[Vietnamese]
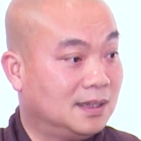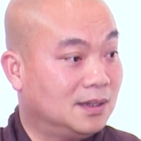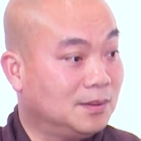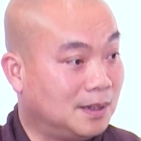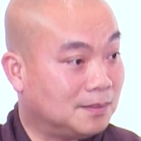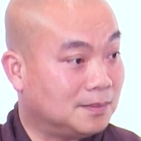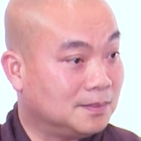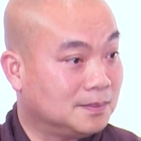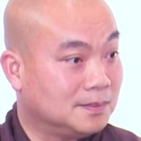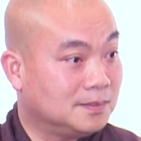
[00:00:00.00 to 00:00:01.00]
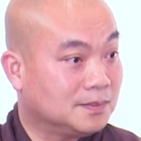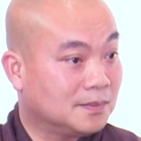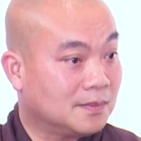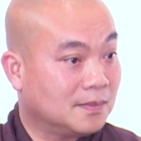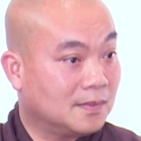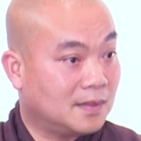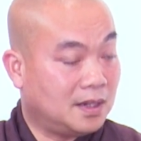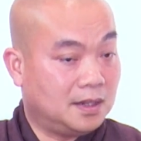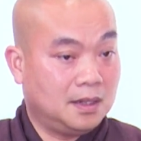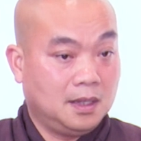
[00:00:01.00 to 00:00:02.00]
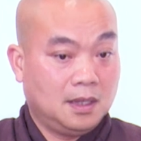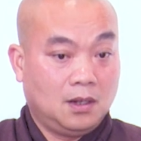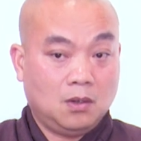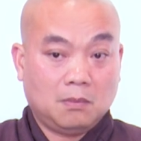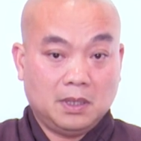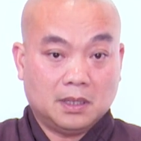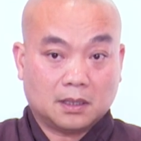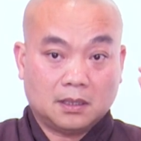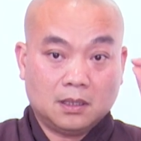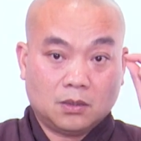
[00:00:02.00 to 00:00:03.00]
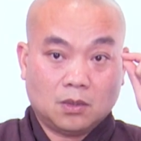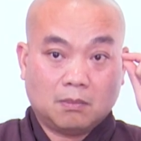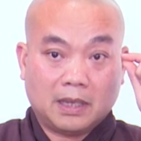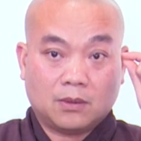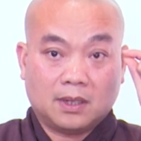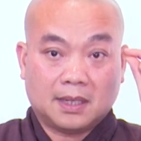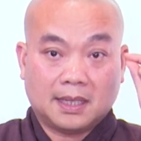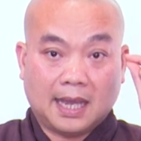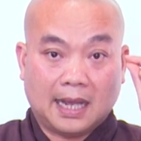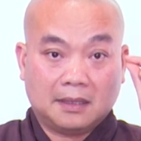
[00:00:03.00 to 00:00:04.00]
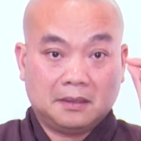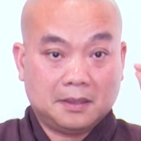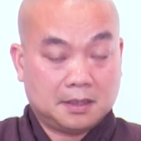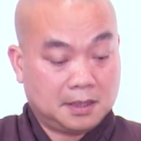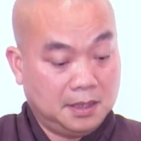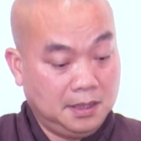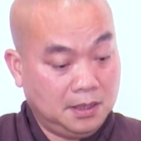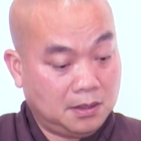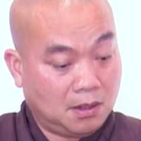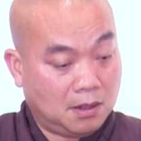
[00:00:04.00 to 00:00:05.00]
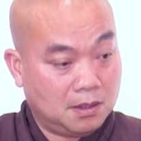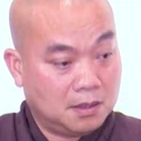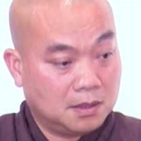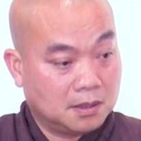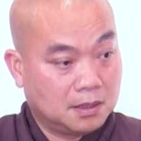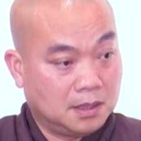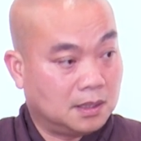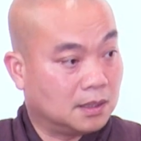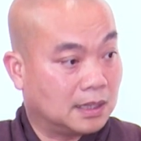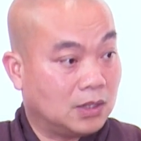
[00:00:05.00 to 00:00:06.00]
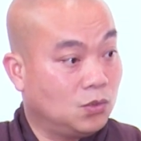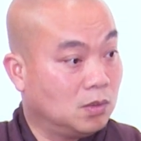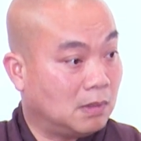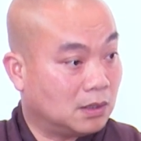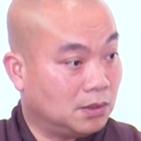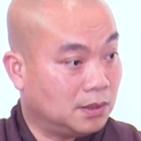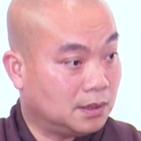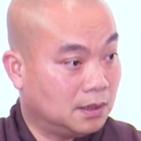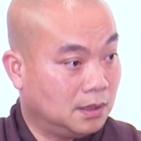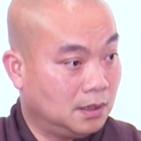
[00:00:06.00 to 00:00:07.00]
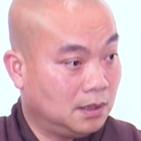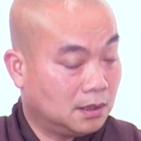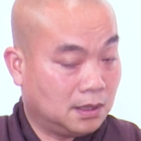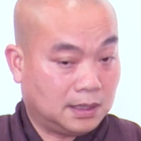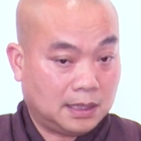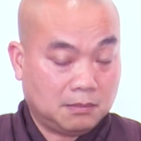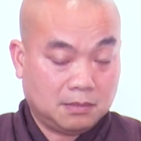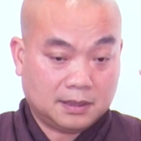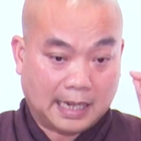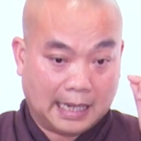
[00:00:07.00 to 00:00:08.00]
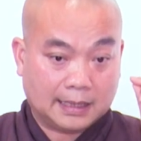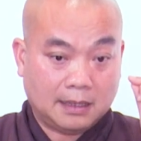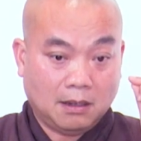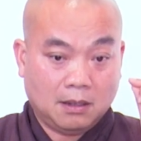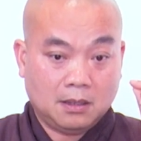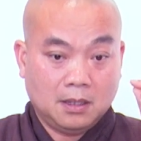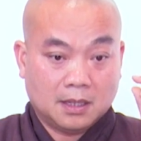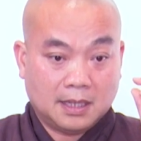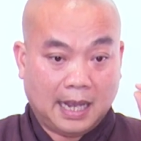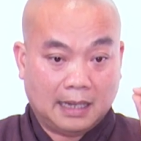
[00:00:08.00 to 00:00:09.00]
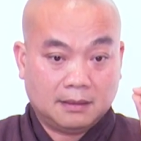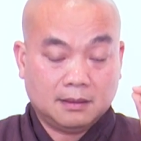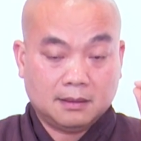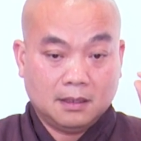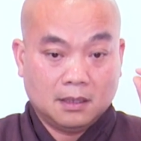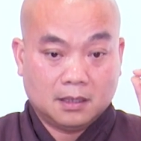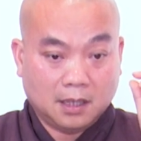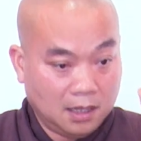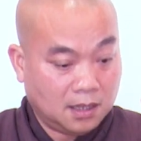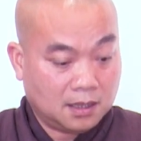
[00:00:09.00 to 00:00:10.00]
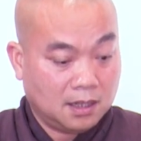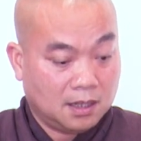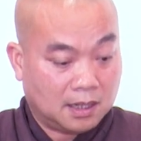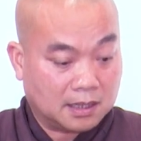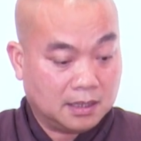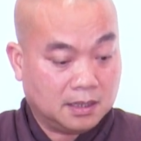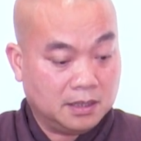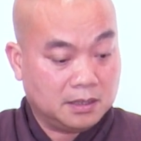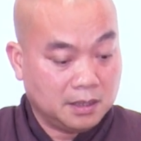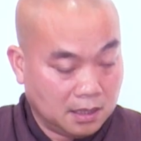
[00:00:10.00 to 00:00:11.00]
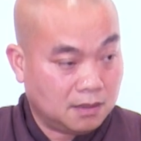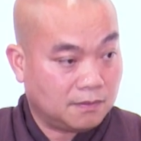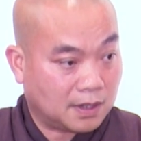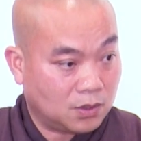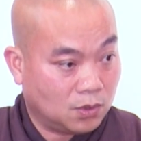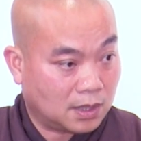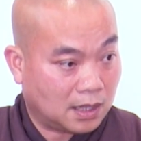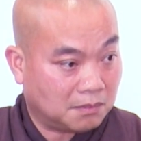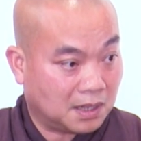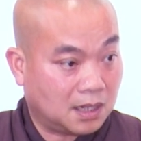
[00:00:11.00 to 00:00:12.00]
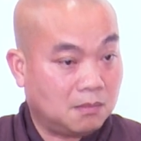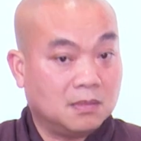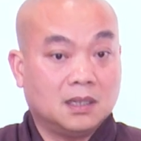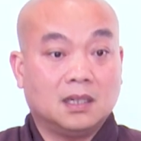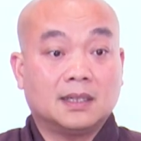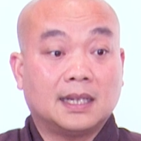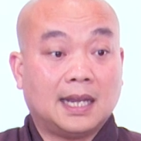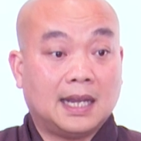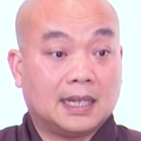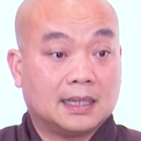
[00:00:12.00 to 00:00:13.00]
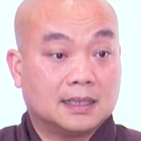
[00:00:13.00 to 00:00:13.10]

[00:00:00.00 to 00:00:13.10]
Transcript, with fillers: đúng không? Cho nên lúc bây giờ thức con mắt gọi là nhãn thức, chỉ có nhìn cái chuông mà thôi. Thì trong trạng thái đó nhãn thức khởi lên là chỉ khởi riêng về cái chuông này mà không khởi cái khác.